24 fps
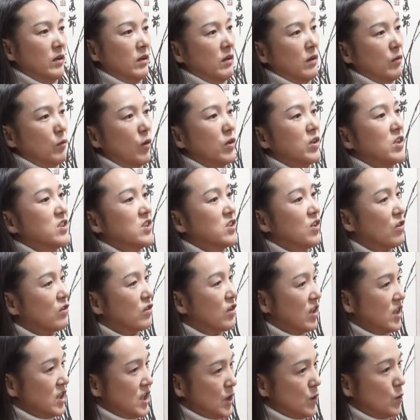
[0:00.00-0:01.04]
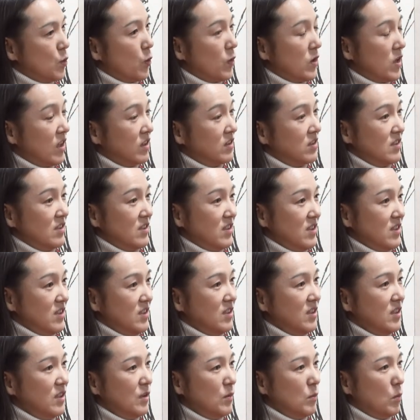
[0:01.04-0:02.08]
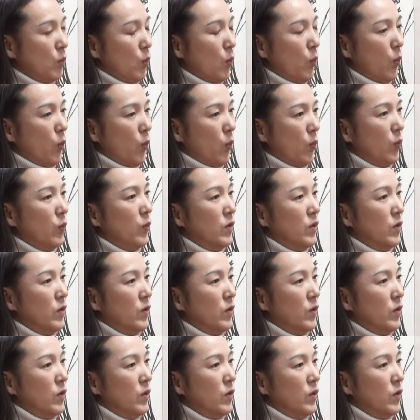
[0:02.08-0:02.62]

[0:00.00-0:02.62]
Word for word: 어, 월인 청강지곡이라든지 뭐